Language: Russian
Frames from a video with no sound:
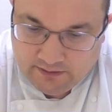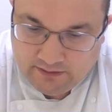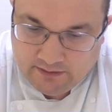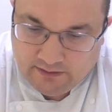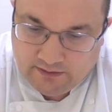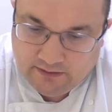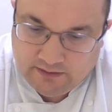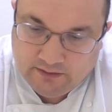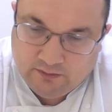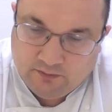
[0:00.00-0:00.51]

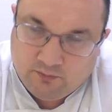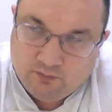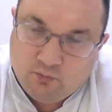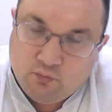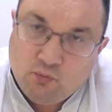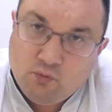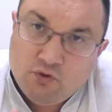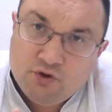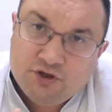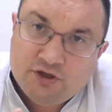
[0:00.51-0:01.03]
Э,
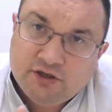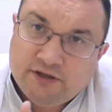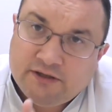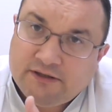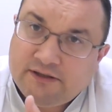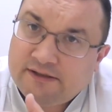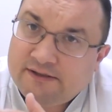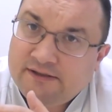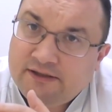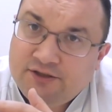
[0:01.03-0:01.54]
кожа
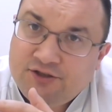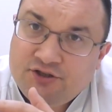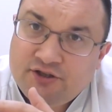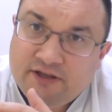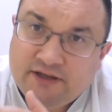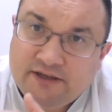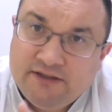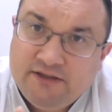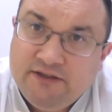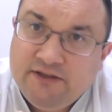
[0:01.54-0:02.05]

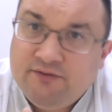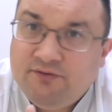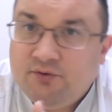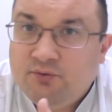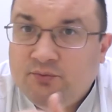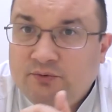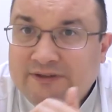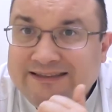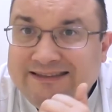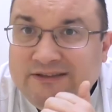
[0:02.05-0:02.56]
достаточно
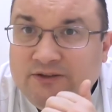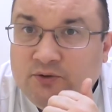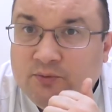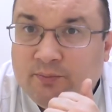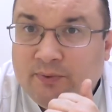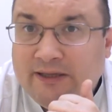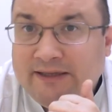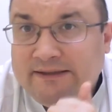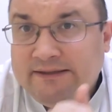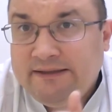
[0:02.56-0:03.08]
активно у детей
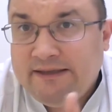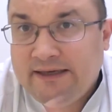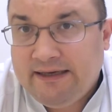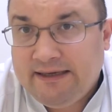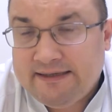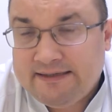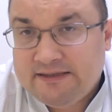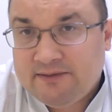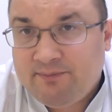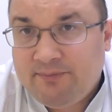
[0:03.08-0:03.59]

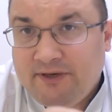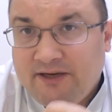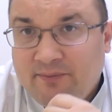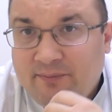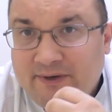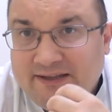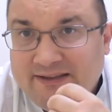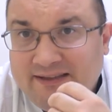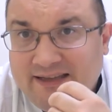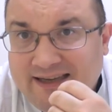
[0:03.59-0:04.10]
уплотняется,
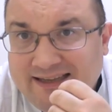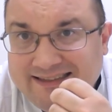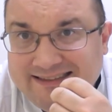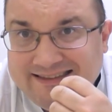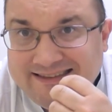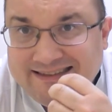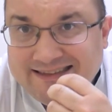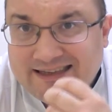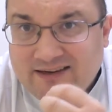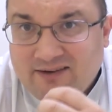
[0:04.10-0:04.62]
приобретает
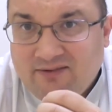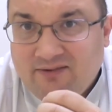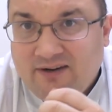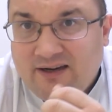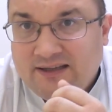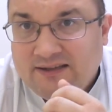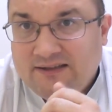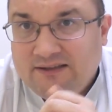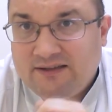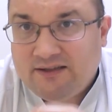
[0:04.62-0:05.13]

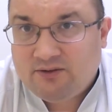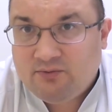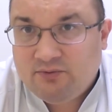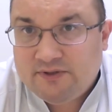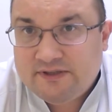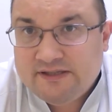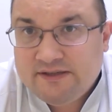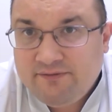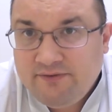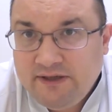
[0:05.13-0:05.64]
сероватый
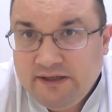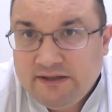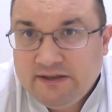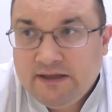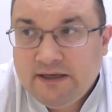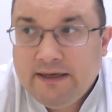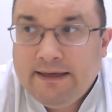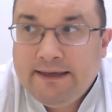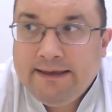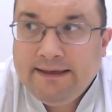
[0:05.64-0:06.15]
такой
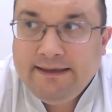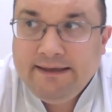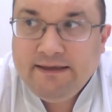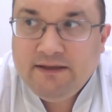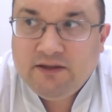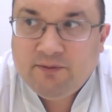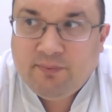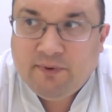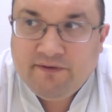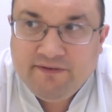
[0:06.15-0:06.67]
цвет,
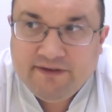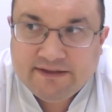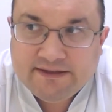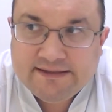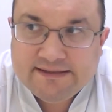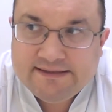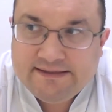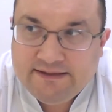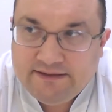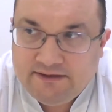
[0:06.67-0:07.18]
и на
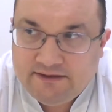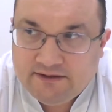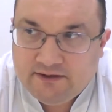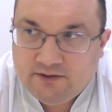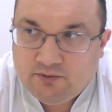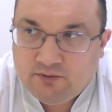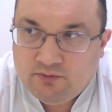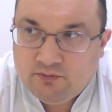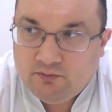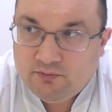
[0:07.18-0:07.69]
поверхности этих
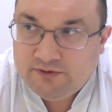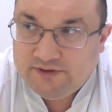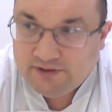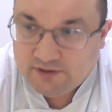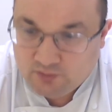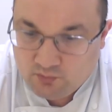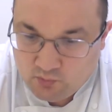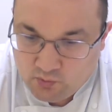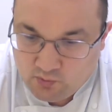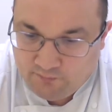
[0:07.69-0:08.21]

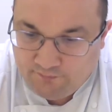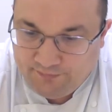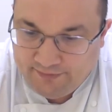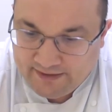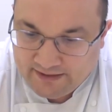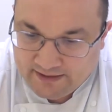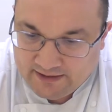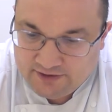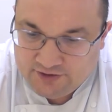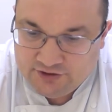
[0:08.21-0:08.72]
узелков
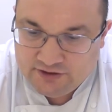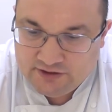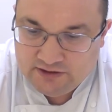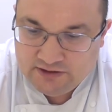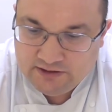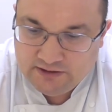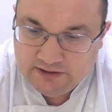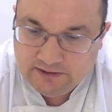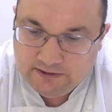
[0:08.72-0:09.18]
также э,